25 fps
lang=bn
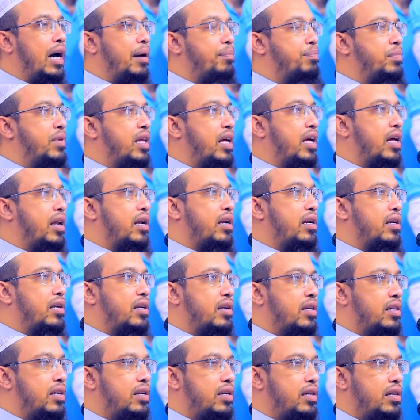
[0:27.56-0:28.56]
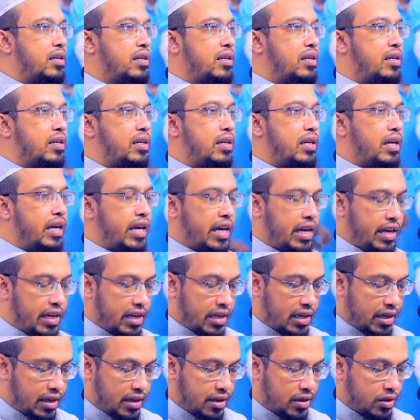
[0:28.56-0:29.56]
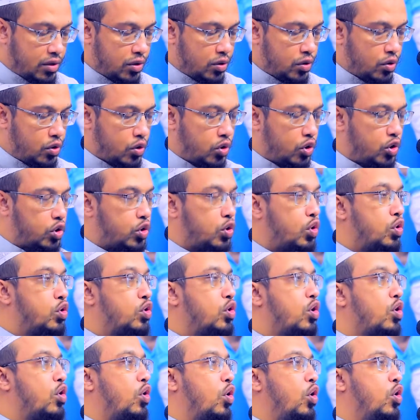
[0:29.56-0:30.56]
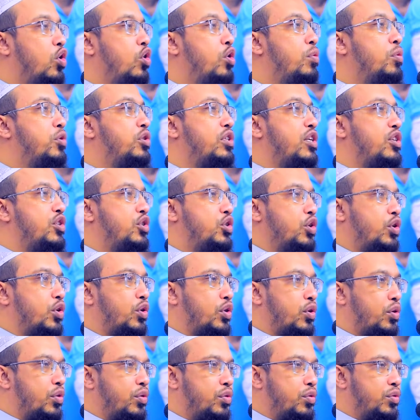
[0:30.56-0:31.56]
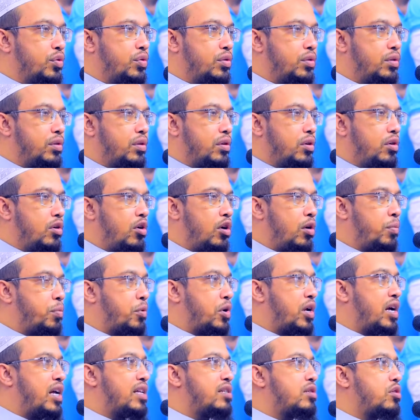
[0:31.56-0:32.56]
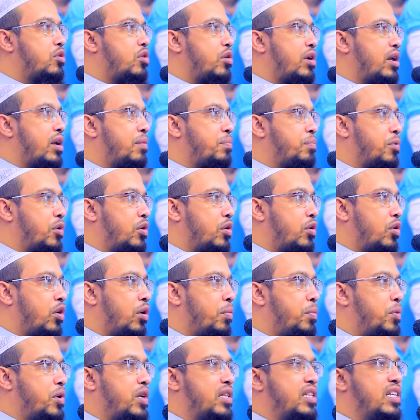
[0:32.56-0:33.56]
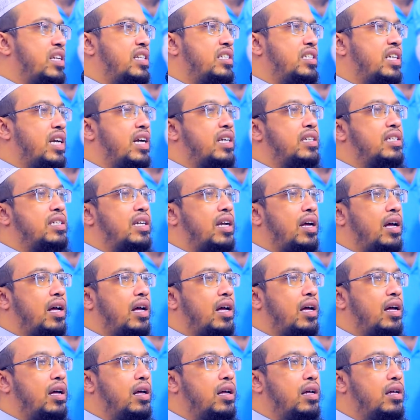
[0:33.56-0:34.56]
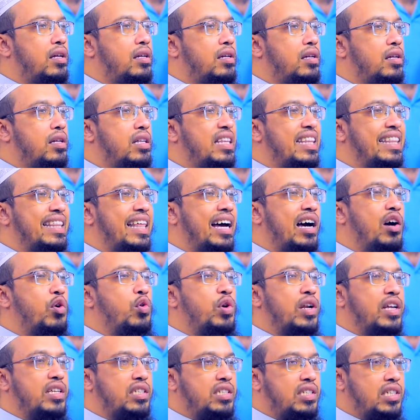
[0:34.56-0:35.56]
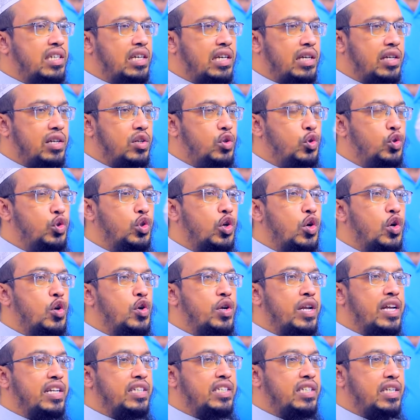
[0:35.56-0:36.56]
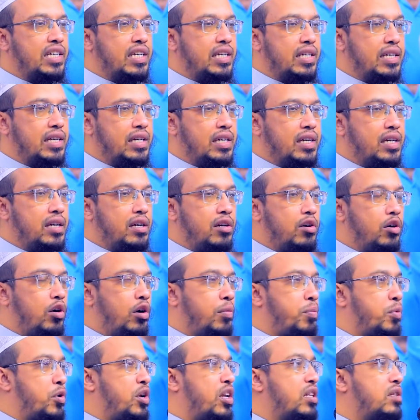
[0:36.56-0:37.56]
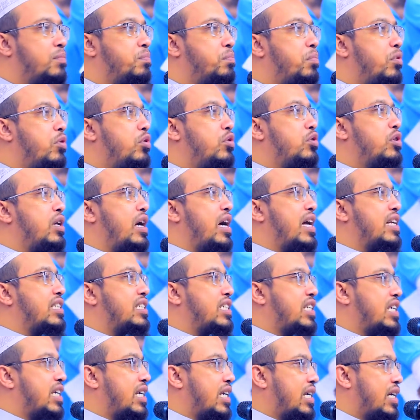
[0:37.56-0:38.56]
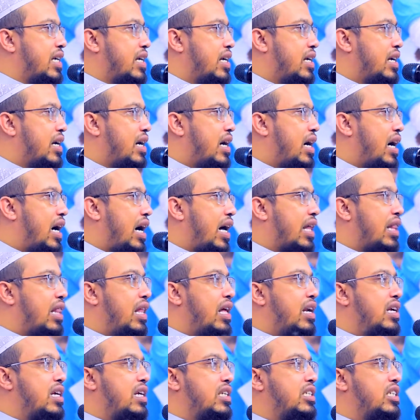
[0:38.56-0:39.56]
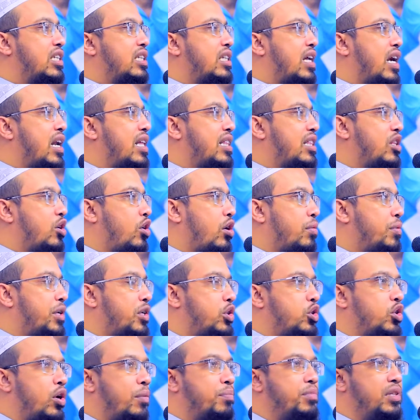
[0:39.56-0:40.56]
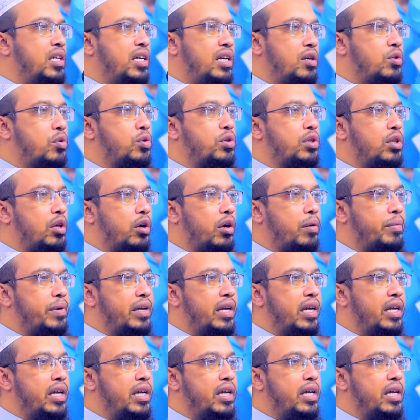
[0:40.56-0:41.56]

আপনার এই সুন্দর অনুভূতির জন্য অপরাধ করার পর অপরাধের যে একটা দাহন আছে জ্বলন আছে অপরাধ বোধ আছে আল্লাহর কাছে দাঁড়াতে হবে জবাবদিহি করতে হবে